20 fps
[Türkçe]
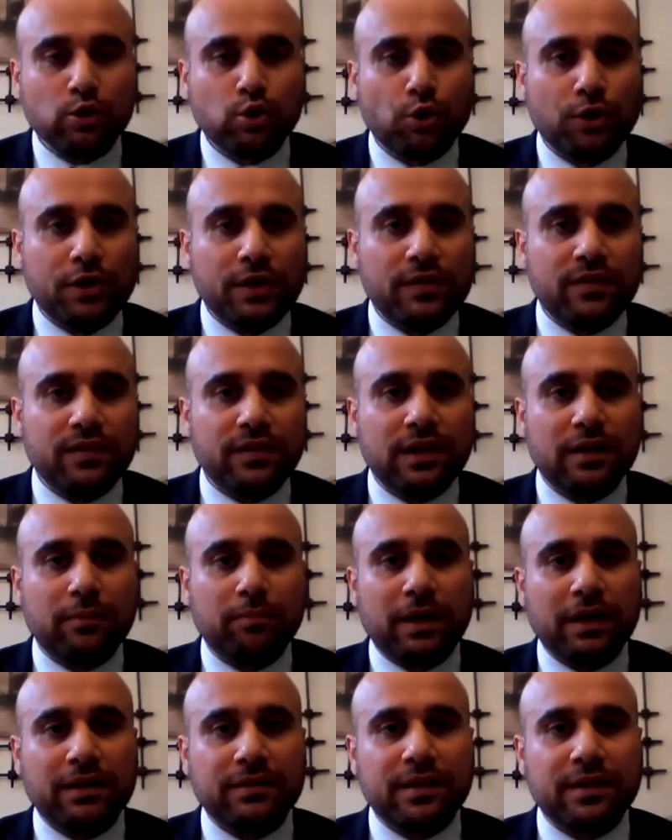
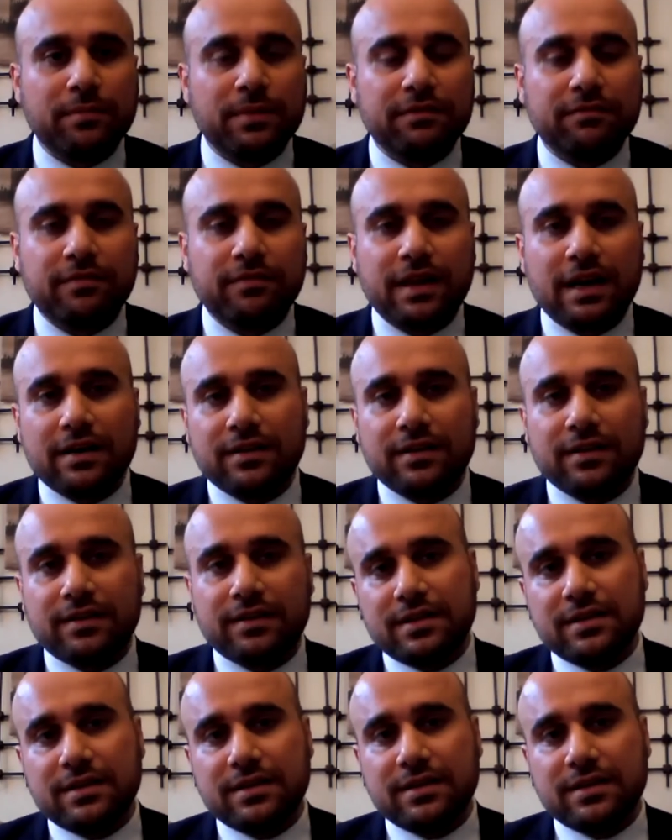Dolayısıyla pandeminin
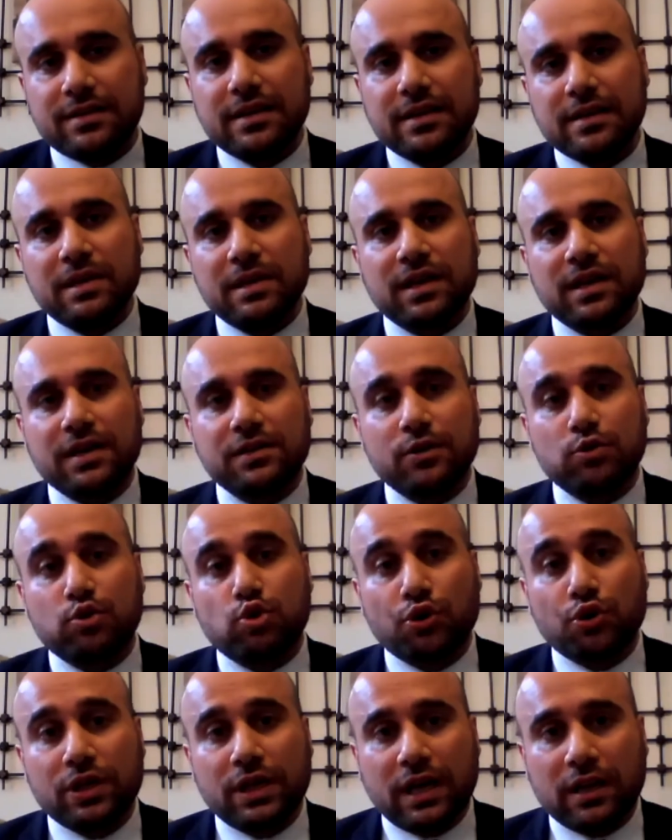verdiği
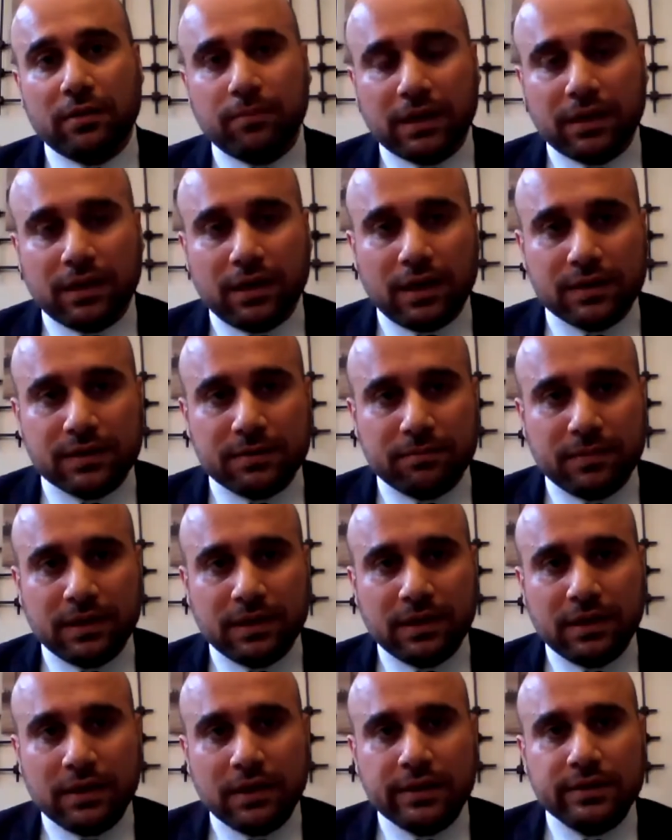mesajları çok iyi almak
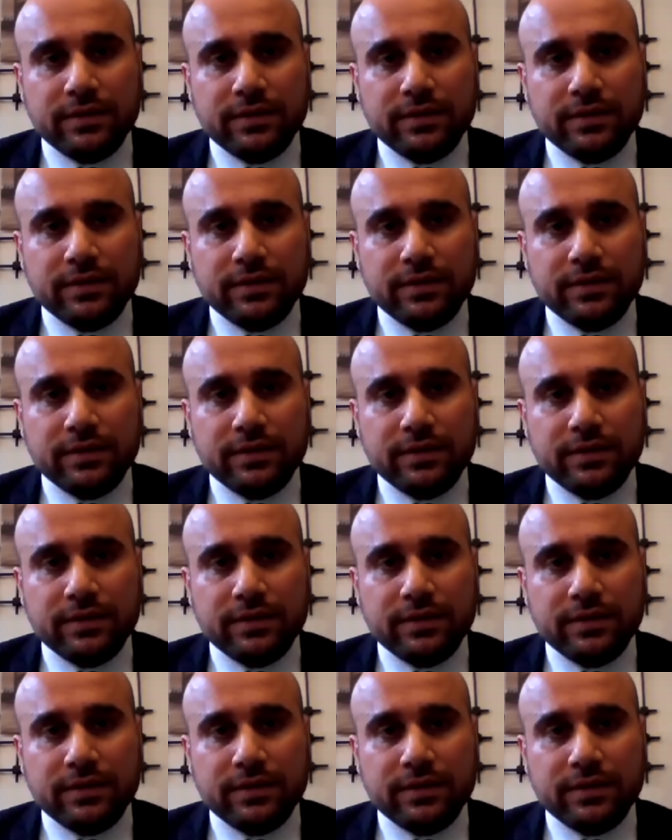lazım.